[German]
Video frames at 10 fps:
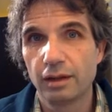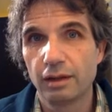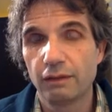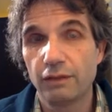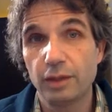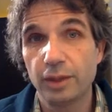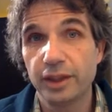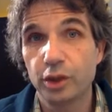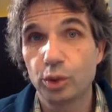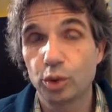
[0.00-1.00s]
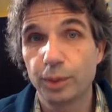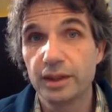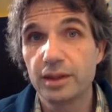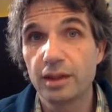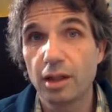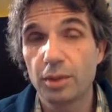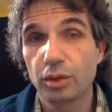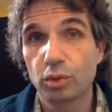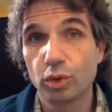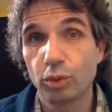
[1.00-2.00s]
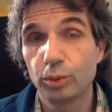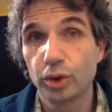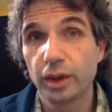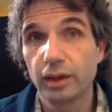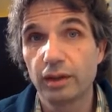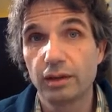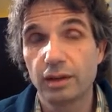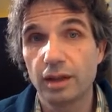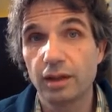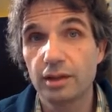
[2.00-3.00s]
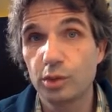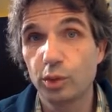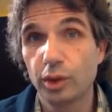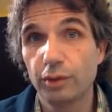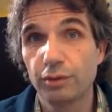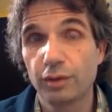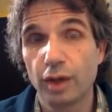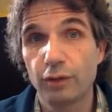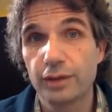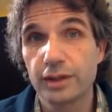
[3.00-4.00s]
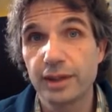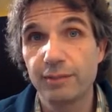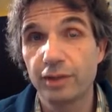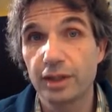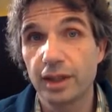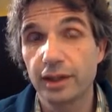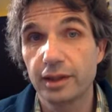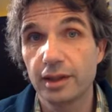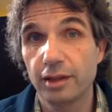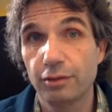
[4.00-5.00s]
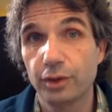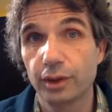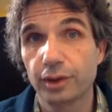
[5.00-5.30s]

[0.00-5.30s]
weil bei den Spitzenklammern unter Umständen gar kein Zugriff auf Systemverzeichnisse erfolgt.